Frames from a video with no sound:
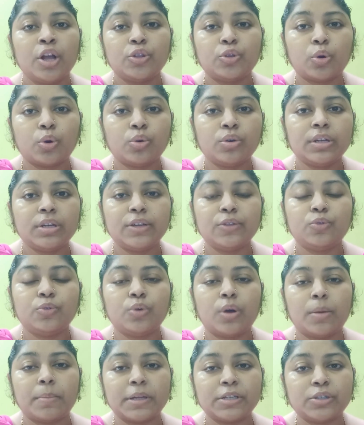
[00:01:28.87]
তখন
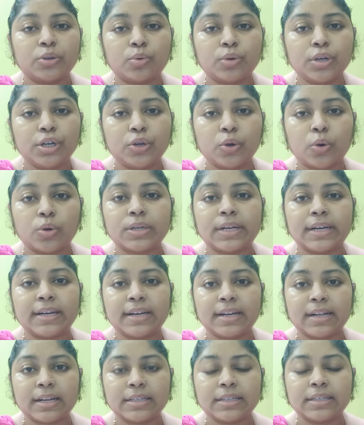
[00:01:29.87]
কিন্তু আমরা যখনই
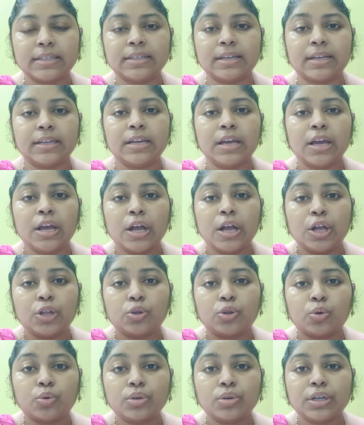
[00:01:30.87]
ডক্টরের কাছে যাই
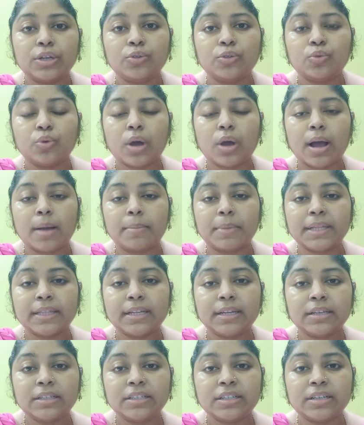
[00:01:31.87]
তখন কিন্তু
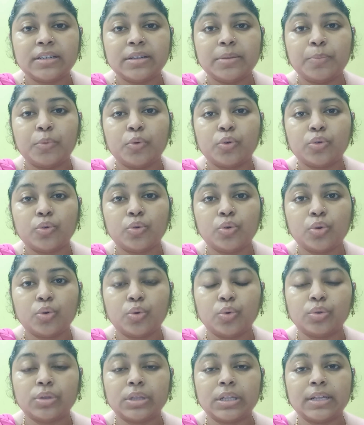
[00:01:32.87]
আমাদের যে রিপোর্টগুলো
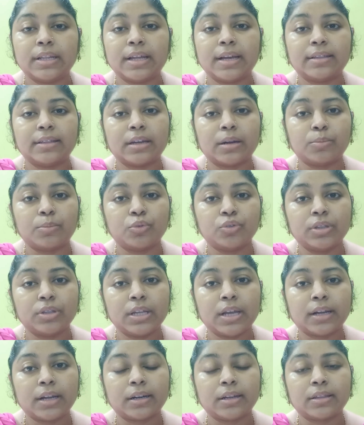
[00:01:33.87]
করতে দেয় তার
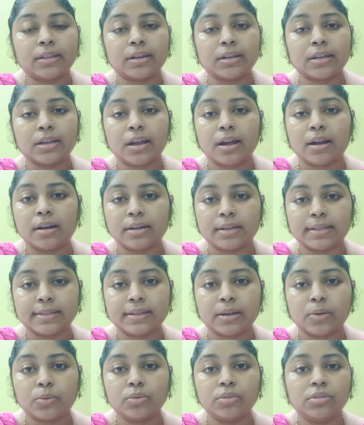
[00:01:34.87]
মধ্যে একটা থাকে
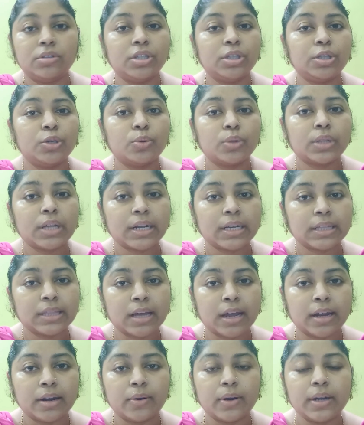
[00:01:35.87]
আল্ট্রাসাউন্ড তৃতীয় থাকে
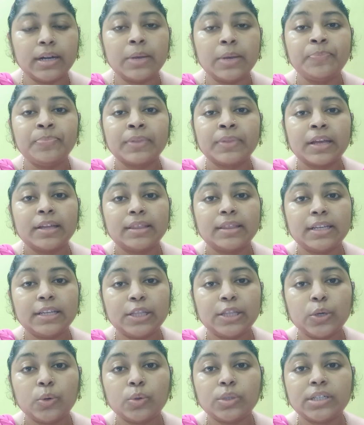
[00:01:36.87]
থাইরয়েড
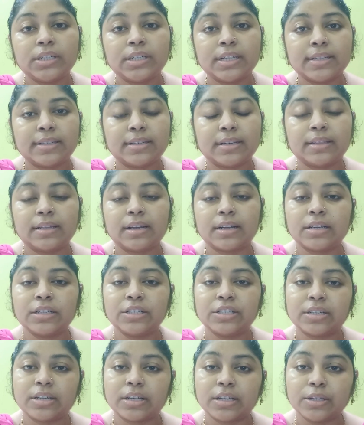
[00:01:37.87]
তৃতীয় যে টেস্টটা থাকে
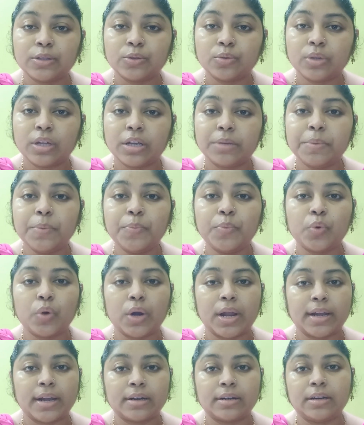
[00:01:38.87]
সেটা কিন্তু দেখবে
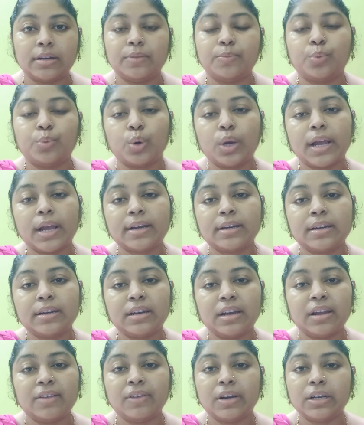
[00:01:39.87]
প্রোল্যাক্টিন প্রোল্যাক্টিন
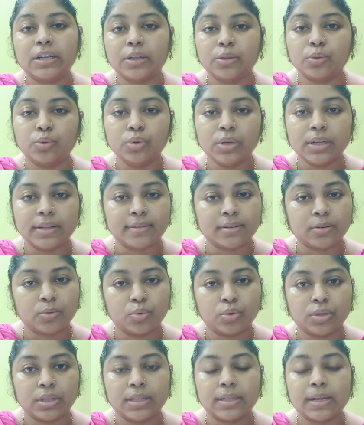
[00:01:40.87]
লেভেল কিন্তু টেস্ট
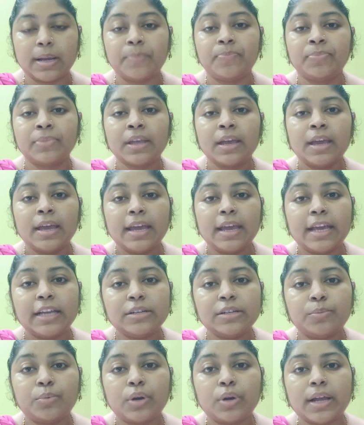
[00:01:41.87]
করতে দেয় এই
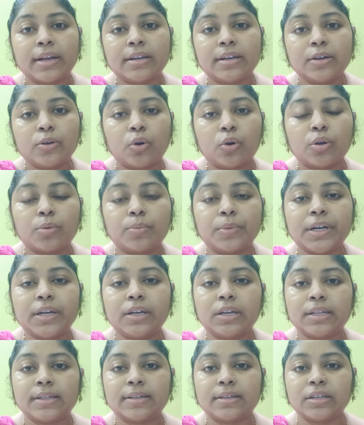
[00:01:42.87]
যে প্রোল্যাক্টিন হরমোনের
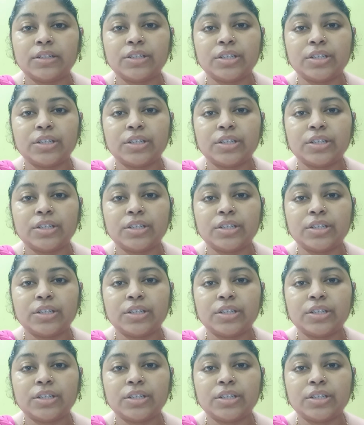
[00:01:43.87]
টেস্টটা